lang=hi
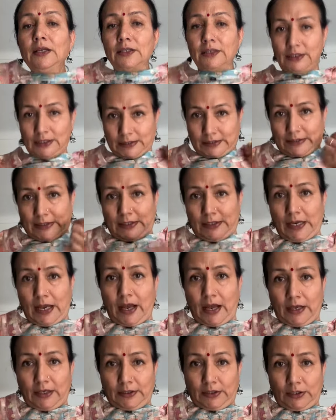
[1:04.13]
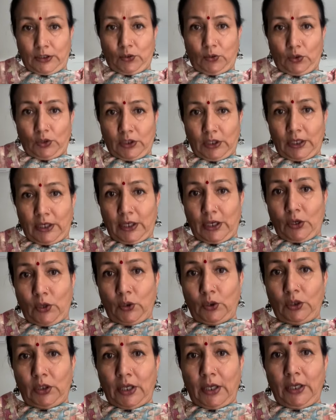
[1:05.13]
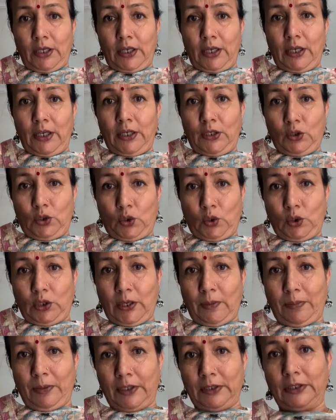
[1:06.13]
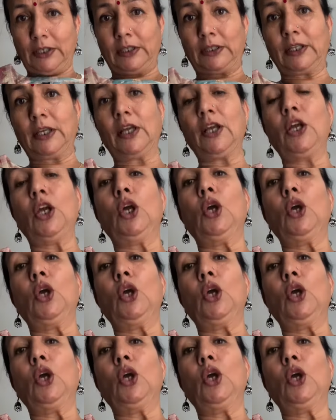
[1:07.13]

जैसे यहाँ से कुर्ता क्या होता है कि छोटा पड़ जाता है